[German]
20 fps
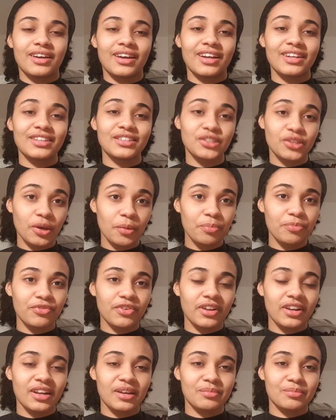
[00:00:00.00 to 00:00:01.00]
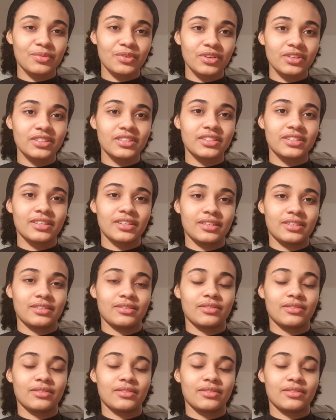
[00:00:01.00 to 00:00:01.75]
als Opferlamm Gottes